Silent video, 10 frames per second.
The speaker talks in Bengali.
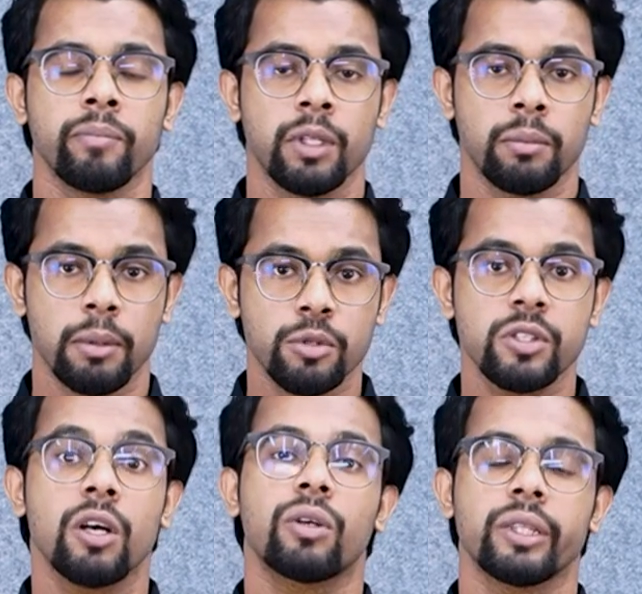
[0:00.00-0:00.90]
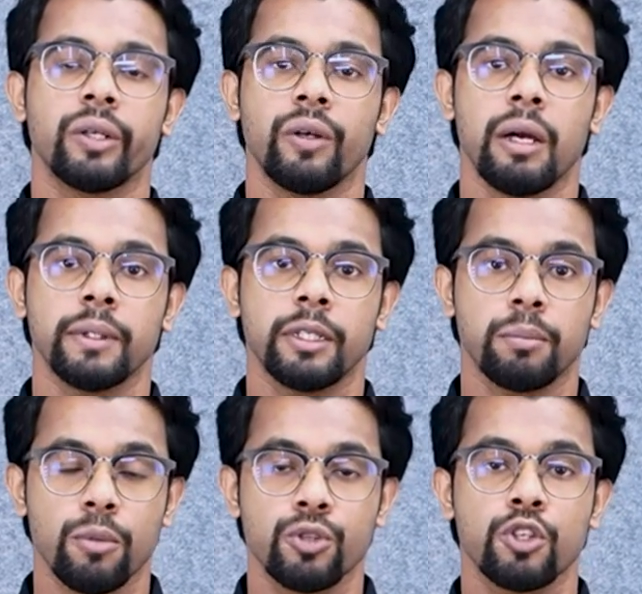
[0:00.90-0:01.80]
ব্যবস্থা করতে হয় আমাদের
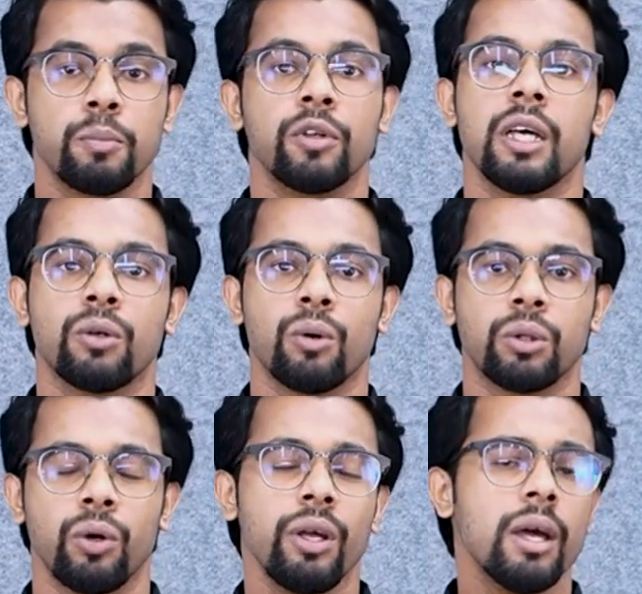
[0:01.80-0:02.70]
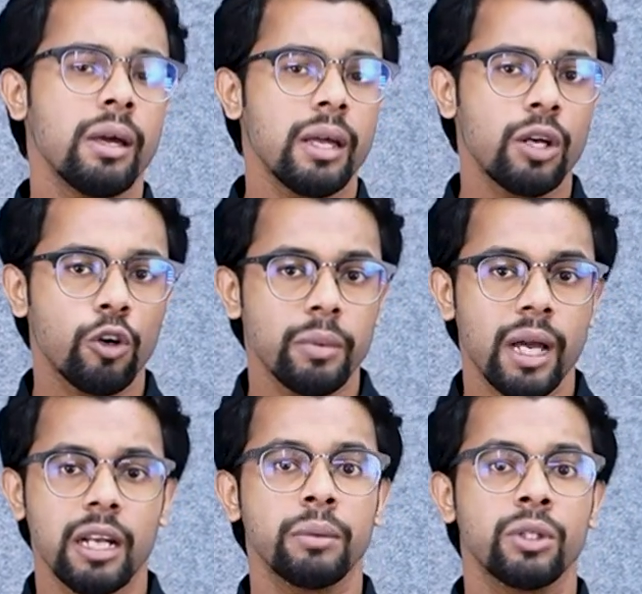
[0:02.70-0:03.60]
বস্ত্র পরিধান করতে হয় এরকম
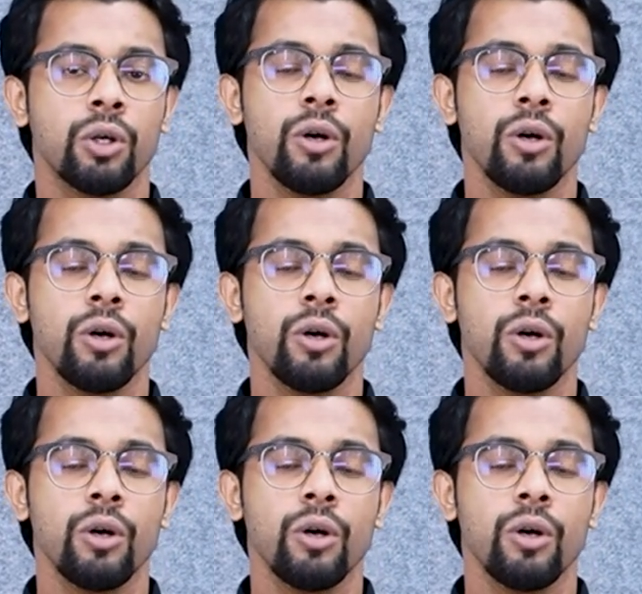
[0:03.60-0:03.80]
নানাবিধ